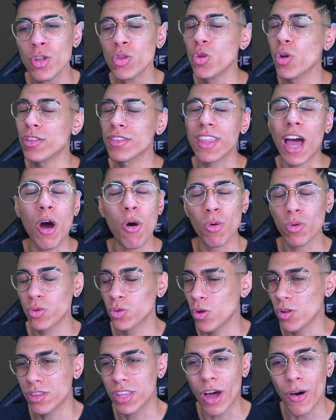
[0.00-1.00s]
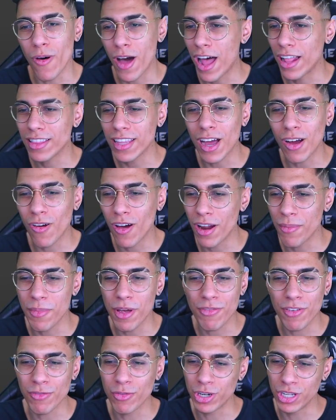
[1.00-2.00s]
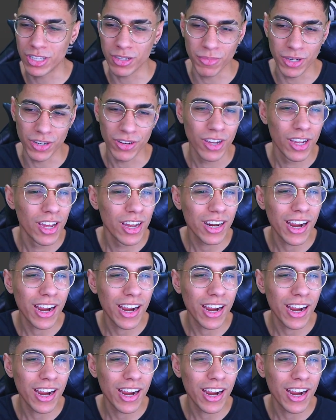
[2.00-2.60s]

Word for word: Total, total. Até agora é minha favorita, mano.